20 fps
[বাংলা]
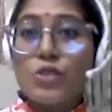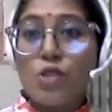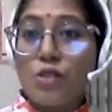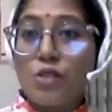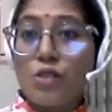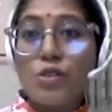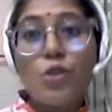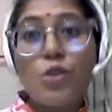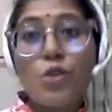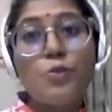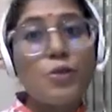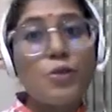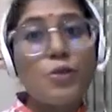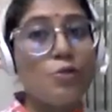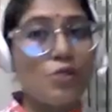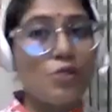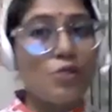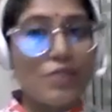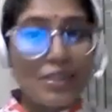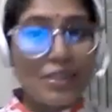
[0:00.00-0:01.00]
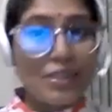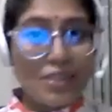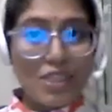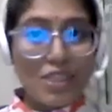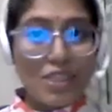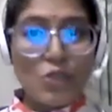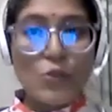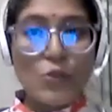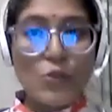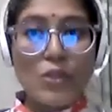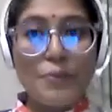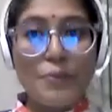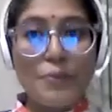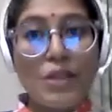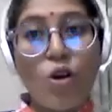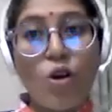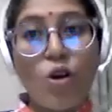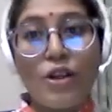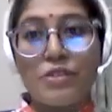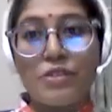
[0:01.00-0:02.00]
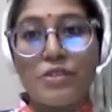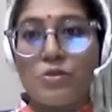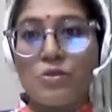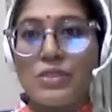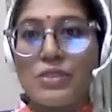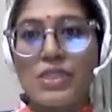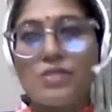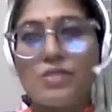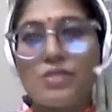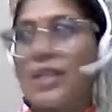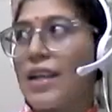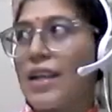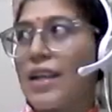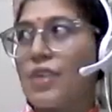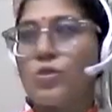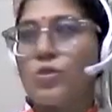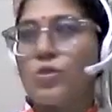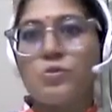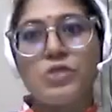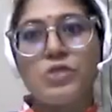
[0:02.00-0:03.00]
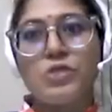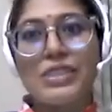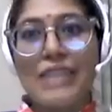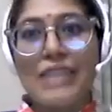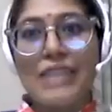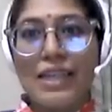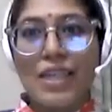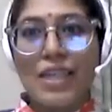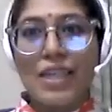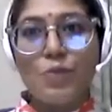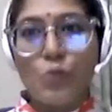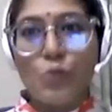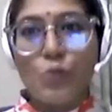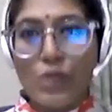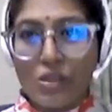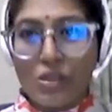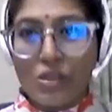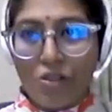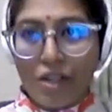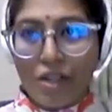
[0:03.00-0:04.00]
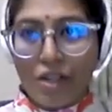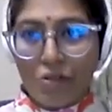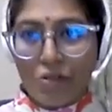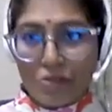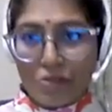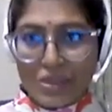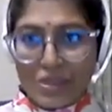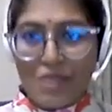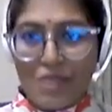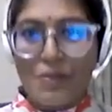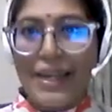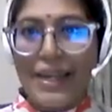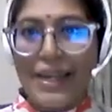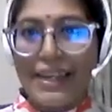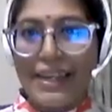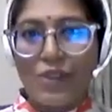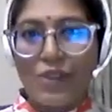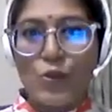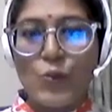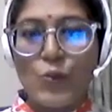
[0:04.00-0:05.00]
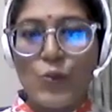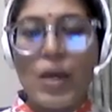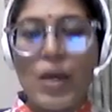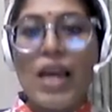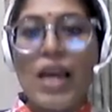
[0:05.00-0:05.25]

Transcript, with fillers: সন্দেহ প্রবণতা সৃষ্টি হতে পারে অহেতুক যে সারাক্ষণ বুঝি তাকেই বুলিং করা হচ্ছে বা এরকম